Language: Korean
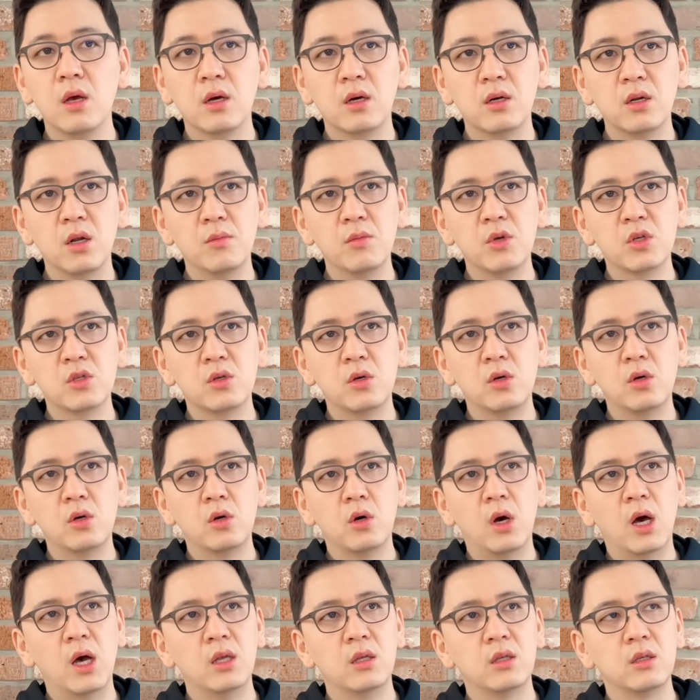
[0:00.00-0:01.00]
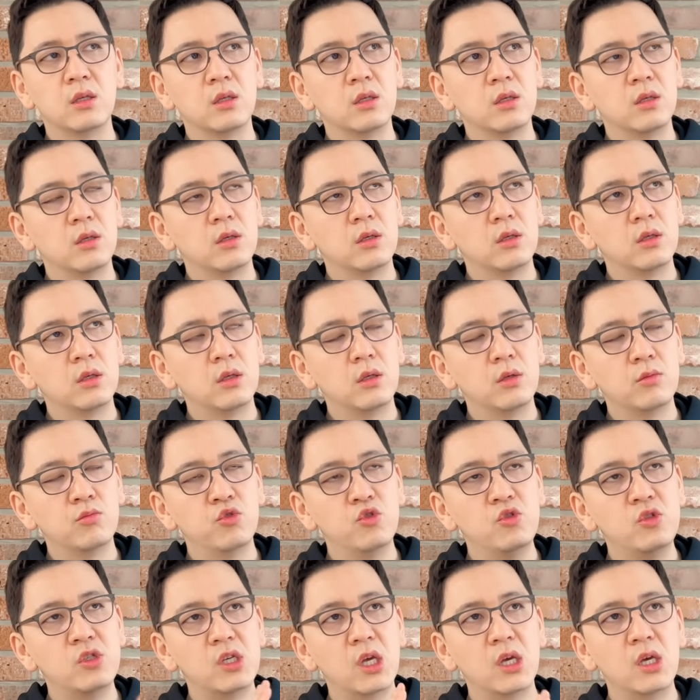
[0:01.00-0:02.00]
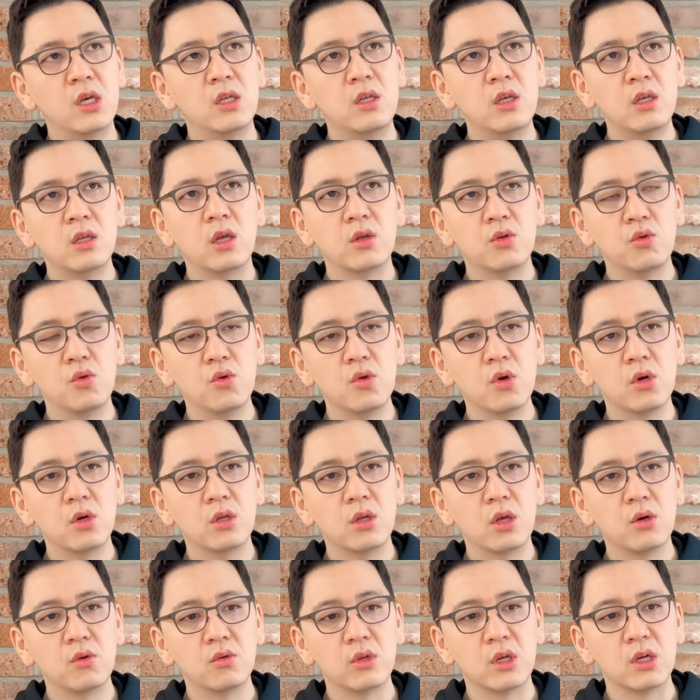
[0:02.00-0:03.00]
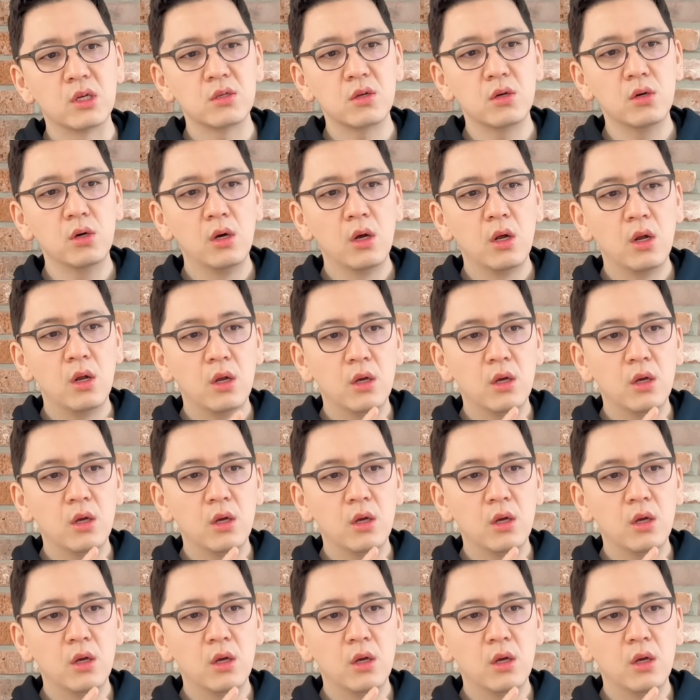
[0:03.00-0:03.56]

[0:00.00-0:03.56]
그러면서 한 문재인이 대통령이 되고 나서